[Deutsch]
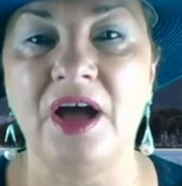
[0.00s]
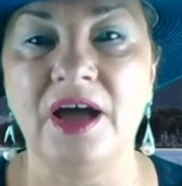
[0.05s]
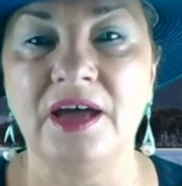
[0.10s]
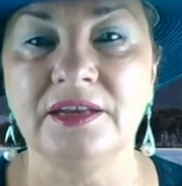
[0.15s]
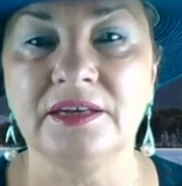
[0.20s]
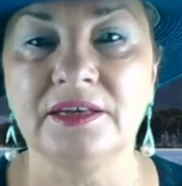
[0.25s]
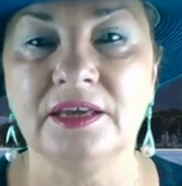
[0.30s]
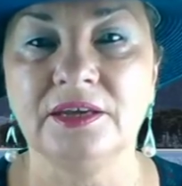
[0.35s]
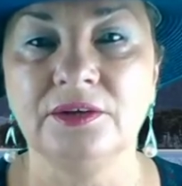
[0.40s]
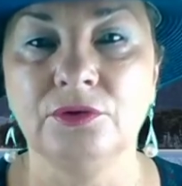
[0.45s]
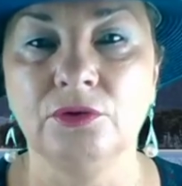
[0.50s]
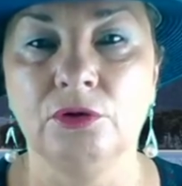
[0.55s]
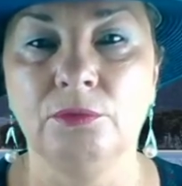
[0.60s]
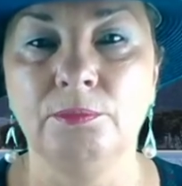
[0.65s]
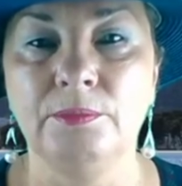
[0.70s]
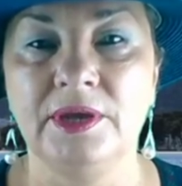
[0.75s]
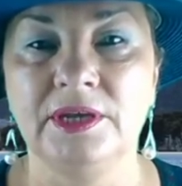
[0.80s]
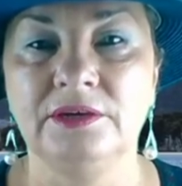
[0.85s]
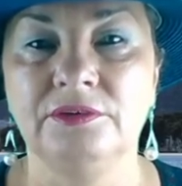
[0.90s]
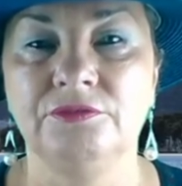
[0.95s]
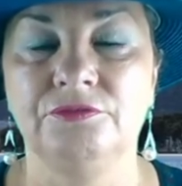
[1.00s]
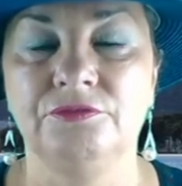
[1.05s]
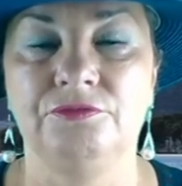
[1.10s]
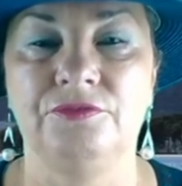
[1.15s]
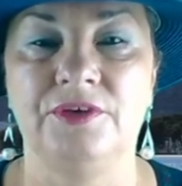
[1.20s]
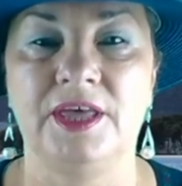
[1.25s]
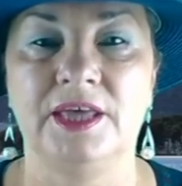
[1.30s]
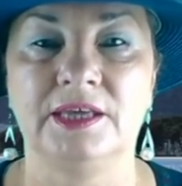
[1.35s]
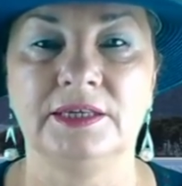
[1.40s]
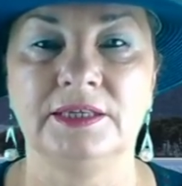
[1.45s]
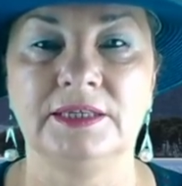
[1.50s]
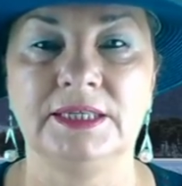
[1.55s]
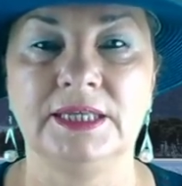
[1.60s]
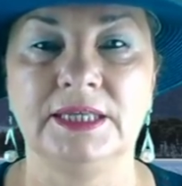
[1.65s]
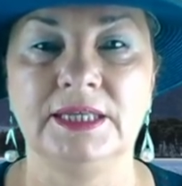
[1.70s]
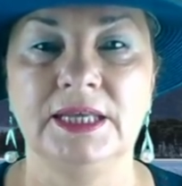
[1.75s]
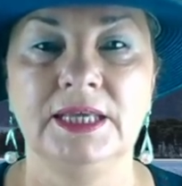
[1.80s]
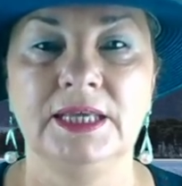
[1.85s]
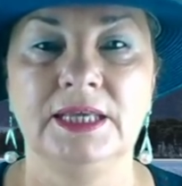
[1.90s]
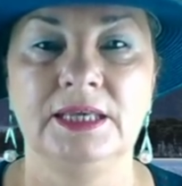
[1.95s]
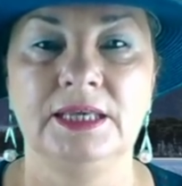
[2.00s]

wahrgenommen werden,